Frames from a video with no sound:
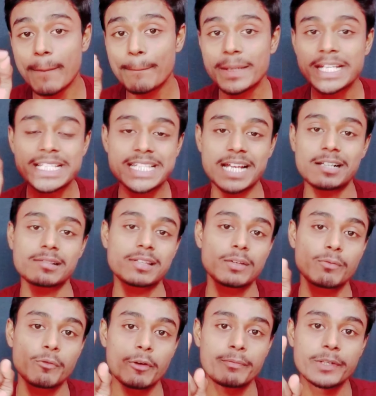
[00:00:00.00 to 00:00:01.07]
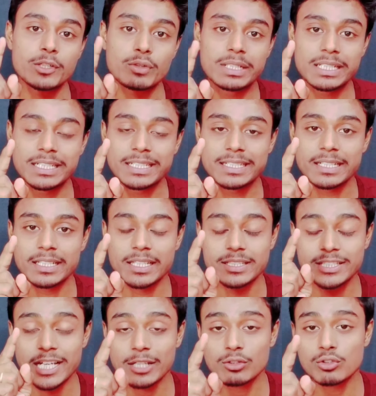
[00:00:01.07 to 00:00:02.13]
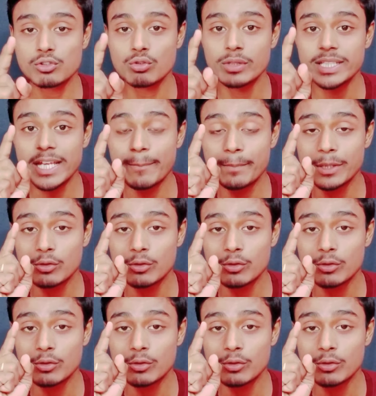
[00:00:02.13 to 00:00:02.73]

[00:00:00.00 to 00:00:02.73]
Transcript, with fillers: अपने चैनल से वो वीडियो डिलीट कर दिया जी हाँ दोस्तों ये